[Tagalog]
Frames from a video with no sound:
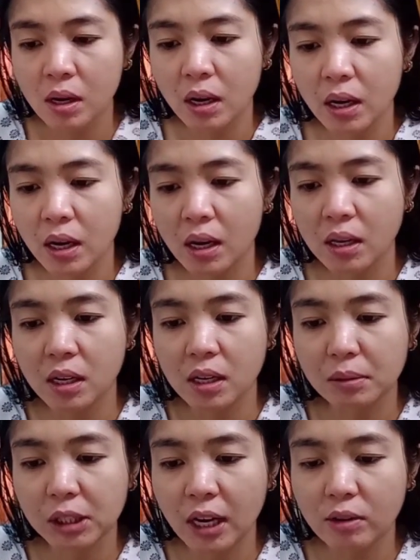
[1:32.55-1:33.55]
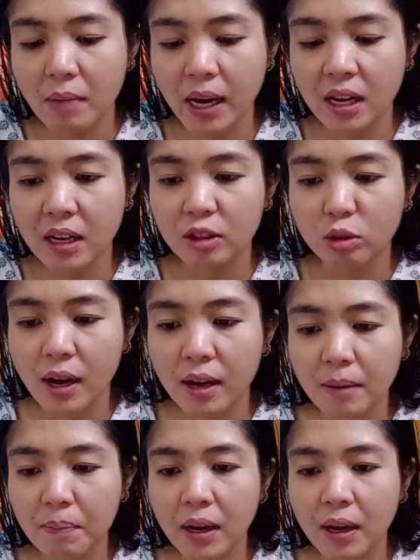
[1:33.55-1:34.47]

Kaya hindi na masyadong mainit yung aking